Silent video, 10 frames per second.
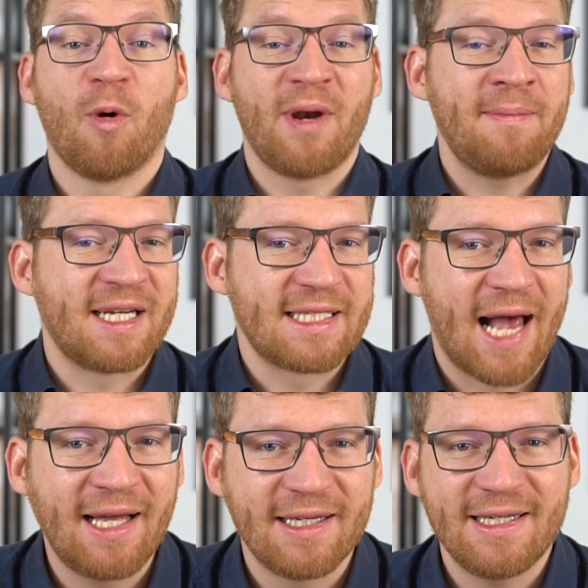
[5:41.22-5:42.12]
Problem an der
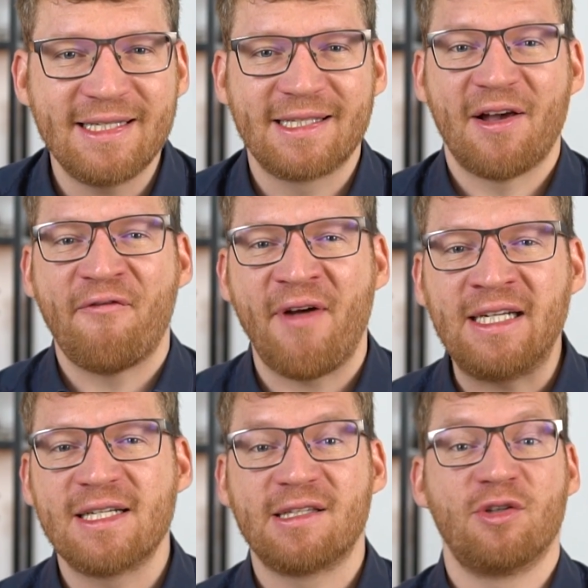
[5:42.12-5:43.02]
Sache ist,
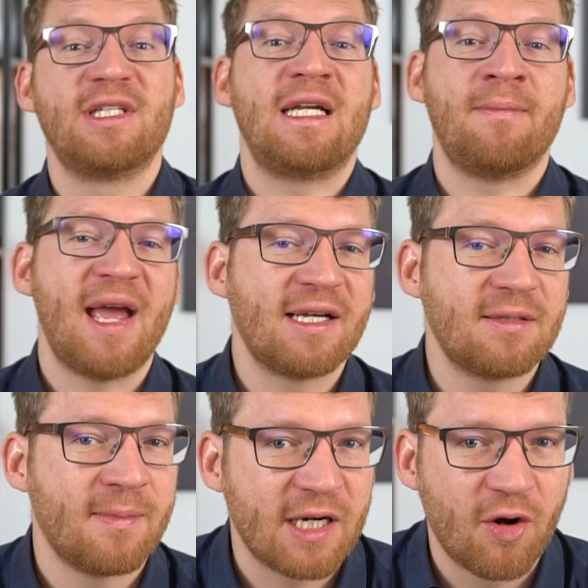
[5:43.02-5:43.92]
wenn das System
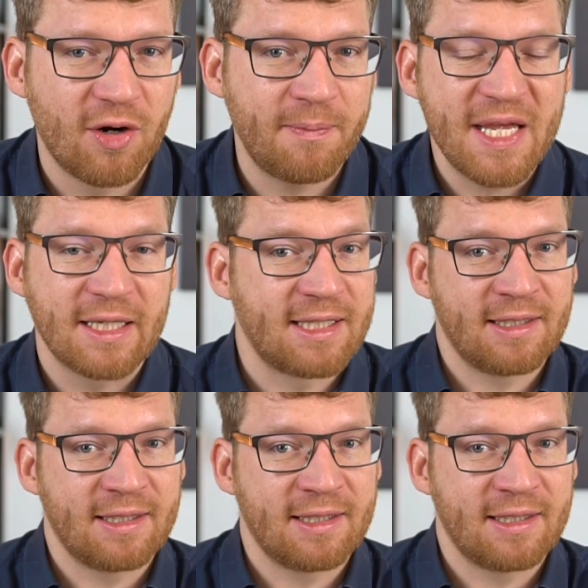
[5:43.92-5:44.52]
erstmal kollabiert,